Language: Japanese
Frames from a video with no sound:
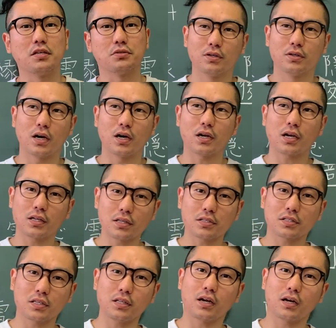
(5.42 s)
よ、ね。あれがね好
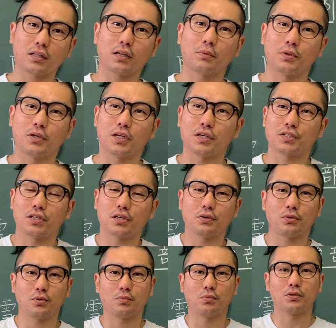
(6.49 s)
きな方もいらっしゃ
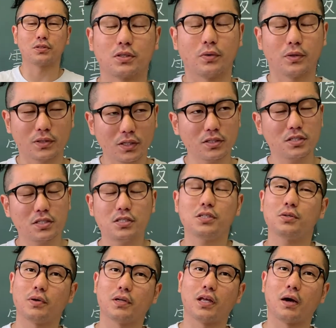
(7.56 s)
ると思うんですけど、私自
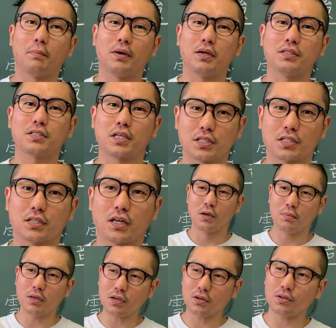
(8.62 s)
身はねあんまり好きじゃな
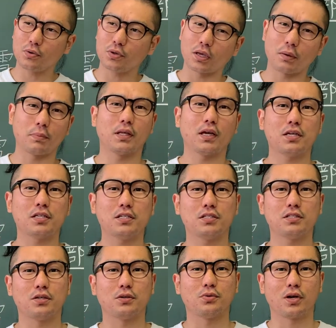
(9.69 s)
い。ビールにおいてやっぱり大事に
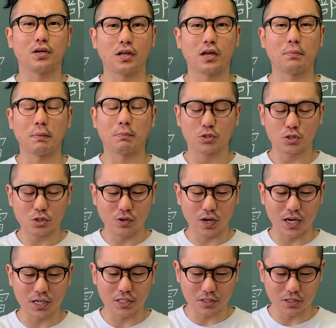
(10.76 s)
してるのがね、やっぱもちろん味